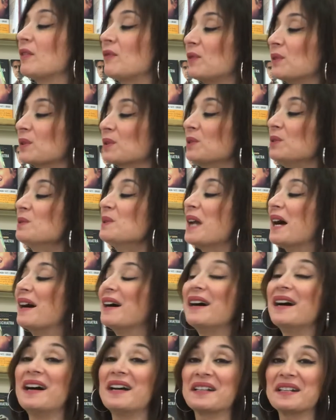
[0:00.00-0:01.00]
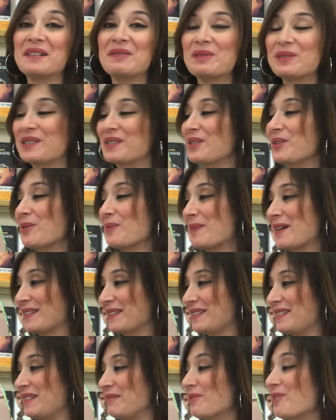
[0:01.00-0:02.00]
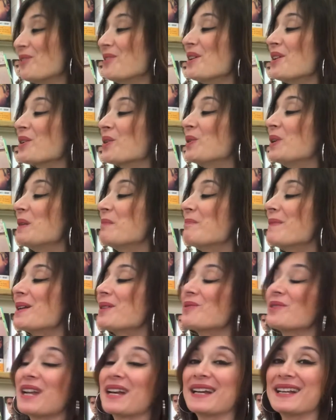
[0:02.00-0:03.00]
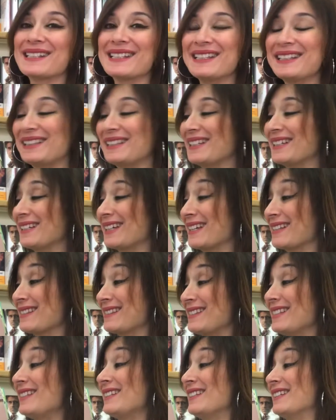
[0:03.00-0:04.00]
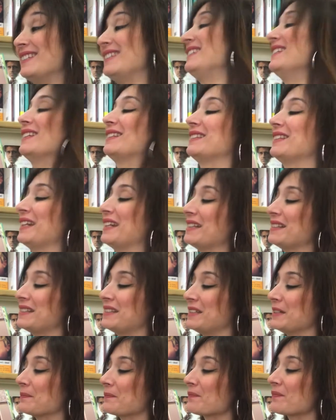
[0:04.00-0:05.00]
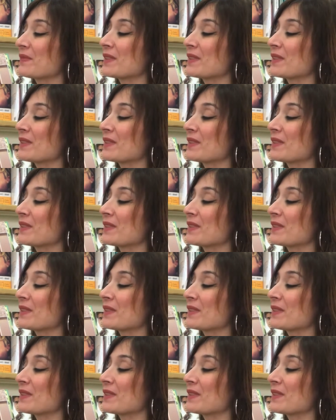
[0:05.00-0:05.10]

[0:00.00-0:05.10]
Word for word: fortuna arrivò zio Massimo con in mano una casetta, cassetta degli attrezzi.